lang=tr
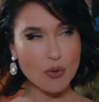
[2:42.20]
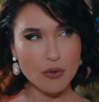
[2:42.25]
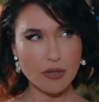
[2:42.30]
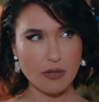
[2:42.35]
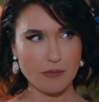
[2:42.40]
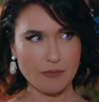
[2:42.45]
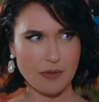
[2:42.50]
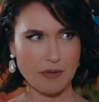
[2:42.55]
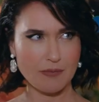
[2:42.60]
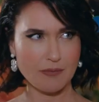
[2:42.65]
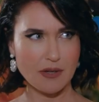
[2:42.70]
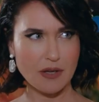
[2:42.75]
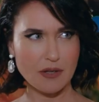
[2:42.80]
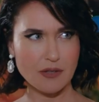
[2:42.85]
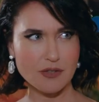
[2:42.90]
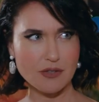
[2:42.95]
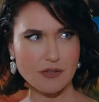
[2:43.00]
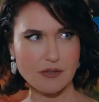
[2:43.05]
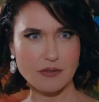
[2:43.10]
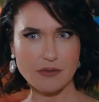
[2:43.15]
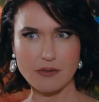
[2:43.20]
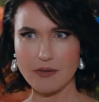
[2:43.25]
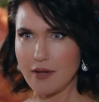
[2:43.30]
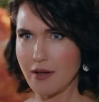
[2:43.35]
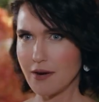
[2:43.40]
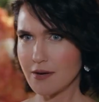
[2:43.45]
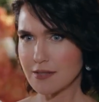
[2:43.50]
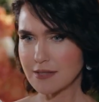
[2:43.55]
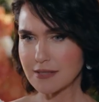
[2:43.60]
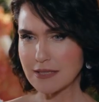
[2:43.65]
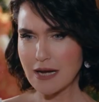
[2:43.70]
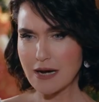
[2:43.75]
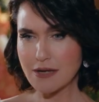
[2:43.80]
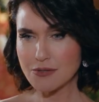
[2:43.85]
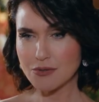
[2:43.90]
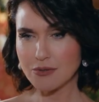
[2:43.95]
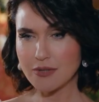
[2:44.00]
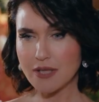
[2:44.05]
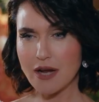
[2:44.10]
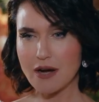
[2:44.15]
Çok iyi bir emlakçıdır. Eğer
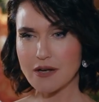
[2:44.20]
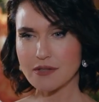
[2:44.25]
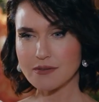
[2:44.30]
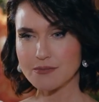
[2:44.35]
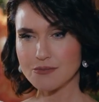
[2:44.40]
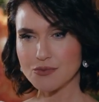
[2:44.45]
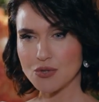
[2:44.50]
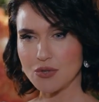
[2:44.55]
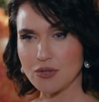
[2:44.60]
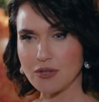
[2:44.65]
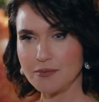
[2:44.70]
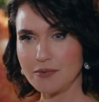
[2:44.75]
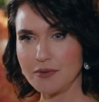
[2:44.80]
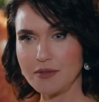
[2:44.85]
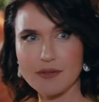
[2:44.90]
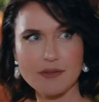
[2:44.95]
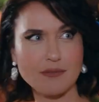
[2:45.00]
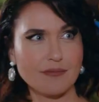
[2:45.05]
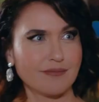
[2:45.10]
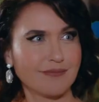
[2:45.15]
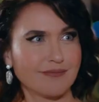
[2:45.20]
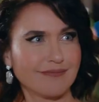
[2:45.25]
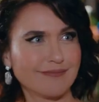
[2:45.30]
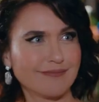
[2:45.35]
isterse ona yardımcı olabilirim.